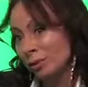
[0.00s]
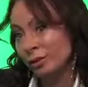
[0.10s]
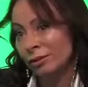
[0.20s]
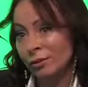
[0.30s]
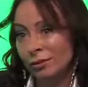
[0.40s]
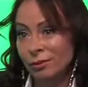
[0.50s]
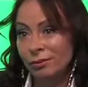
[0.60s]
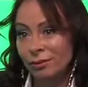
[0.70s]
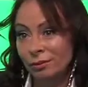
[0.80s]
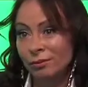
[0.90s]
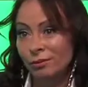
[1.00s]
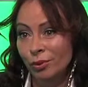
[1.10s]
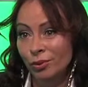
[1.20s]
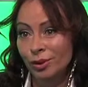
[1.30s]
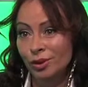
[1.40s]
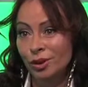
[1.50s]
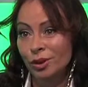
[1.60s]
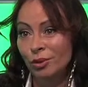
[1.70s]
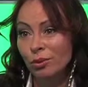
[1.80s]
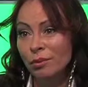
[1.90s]
э, Не очень
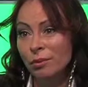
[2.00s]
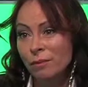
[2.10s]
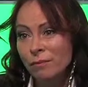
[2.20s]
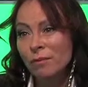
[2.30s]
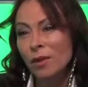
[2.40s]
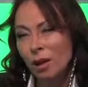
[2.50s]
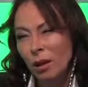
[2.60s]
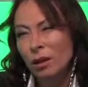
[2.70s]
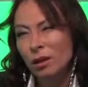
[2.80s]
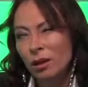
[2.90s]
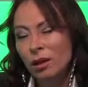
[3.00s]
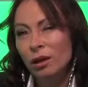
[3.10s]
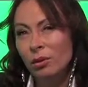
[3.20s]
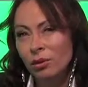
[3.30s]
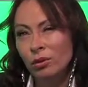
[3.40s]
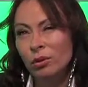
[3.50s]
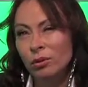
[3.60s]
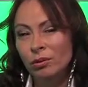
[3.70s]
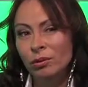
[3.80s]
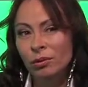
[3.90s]
слухами. большой, да. Да, он,
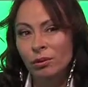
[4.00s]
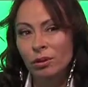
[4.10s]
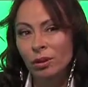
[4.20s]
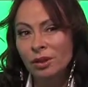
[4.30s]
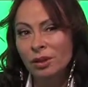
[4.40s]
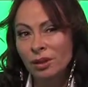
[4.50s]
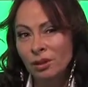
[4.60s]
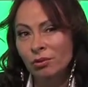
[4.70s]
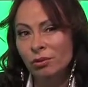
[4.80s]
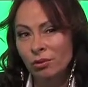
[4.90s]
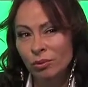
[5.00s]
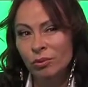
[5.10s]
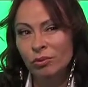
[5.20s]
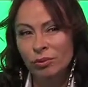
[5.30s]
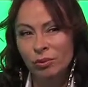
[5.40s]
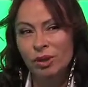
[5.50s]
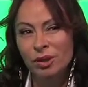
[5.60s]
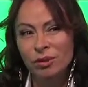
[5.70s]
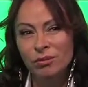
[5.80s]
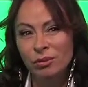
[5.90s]
э, и она сказала, вот
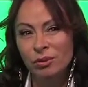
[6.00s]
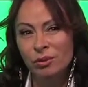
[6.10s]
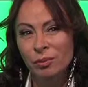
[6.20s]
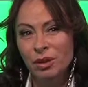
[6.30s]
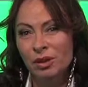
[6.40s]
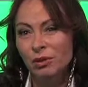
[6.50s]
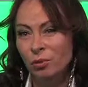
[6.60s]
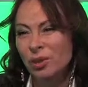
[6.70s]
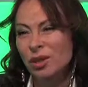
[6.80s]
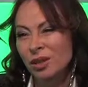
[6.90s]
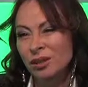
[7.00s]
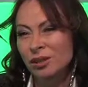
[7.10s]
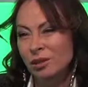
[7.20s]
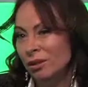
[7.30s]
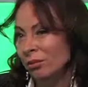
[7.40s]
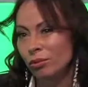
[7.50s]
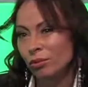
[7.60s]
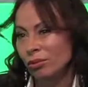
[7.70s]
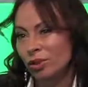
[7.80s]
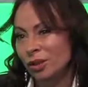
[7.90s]
есть вот эти песни, я говорю, пожалуйста, я буду
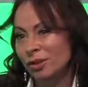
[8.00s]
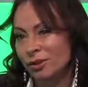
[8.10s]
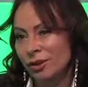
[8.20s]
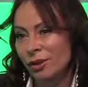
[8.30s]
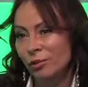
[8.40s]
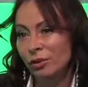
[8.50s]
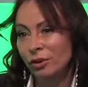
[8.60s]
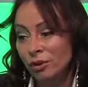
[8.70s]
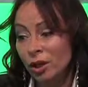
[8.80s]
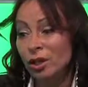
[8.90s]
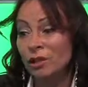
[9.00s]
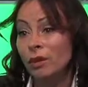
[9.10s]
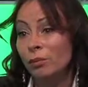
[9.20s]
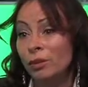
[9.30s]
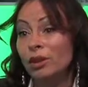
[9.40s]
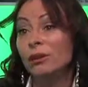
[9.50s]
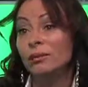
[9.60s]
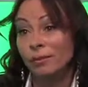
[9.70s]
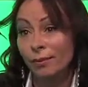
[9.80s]
только счастлива, если она будет. И вот как раз об этом